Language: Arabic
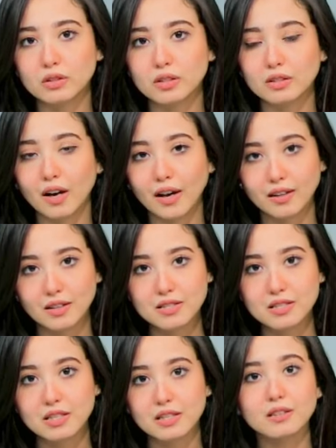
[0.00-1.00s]
رضا
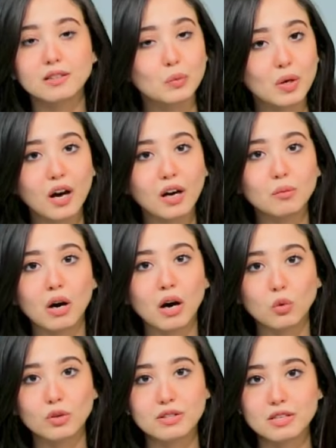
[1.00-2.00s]
حجازي اجتماعا مع
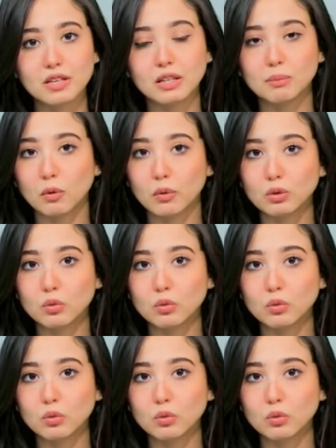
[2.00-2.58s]
رؤساء المواد